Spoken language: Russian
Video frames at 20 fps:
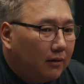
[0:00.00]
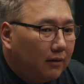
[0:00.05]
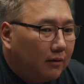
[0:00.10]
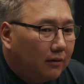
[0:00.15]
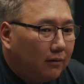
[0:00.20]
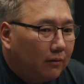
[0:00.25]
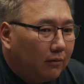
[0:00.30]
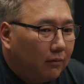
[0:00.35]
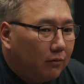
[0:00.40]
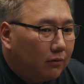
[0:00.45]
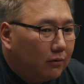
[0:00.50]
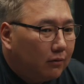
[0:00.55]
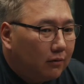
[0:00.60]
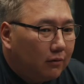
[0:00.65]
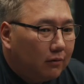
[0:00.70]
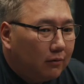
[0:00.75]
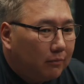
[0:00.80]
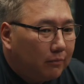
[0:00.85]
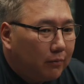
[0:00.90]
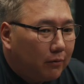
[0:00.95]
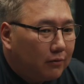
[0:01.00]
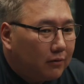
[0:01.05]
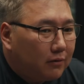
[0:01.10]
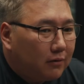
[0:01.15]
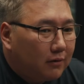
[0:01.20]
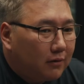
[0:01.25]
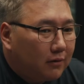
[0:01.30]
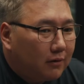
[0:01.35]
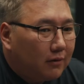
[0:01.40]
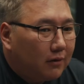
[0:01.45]
э, он
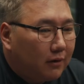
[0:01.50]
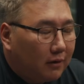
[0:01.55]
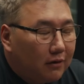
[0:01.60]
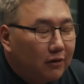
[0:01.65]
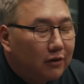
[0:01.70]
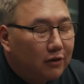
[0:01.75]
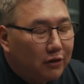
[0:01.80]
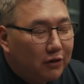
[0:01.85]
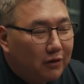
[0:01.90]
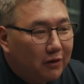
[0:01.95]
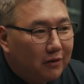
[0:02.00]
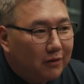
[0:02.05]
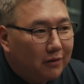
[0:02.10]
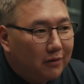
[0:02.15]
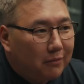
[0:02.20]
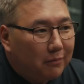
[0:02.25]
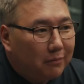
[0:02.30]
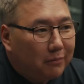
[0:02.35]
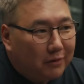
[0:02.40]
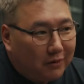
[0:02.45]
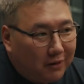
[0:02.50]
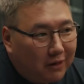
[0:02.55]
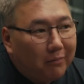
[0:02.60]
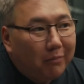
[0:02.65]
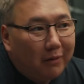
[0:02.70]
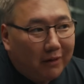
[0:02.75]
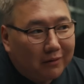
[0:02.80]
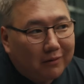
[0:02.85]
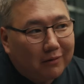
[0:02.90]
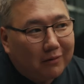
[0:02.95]
просто клинический
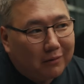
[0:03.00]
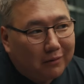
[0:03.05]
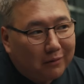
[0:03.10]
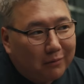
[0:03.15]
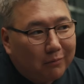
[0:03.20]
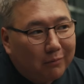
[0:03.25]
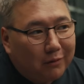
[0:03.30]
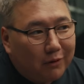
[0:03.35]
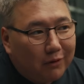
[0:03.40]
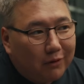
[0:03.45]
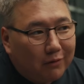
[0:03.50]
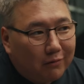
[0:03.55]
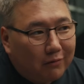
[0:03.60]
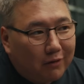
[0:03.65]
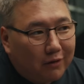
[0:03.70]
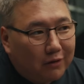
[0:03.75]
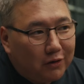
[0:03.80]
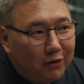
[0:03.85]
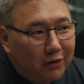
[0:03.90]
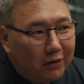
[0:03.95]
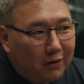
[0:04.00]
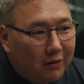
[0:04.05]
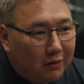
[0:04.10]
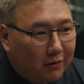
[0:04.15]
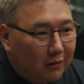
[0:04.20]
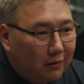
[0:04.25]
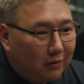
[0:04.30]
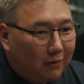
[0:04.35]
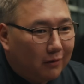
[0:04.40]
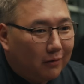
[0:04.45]
психопат, э, мнение врачей.
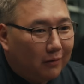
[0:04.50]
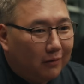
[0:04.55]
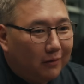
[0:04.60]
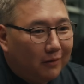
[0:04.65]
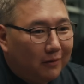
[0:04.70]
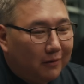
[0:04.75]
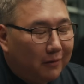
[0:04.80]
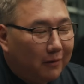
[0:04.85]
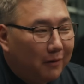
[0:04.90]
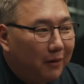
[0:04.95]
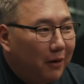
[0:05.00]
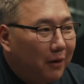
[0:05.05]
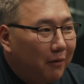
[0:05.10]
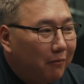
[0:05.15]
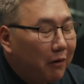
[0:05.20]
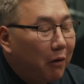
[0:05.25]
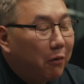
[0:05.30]
Это в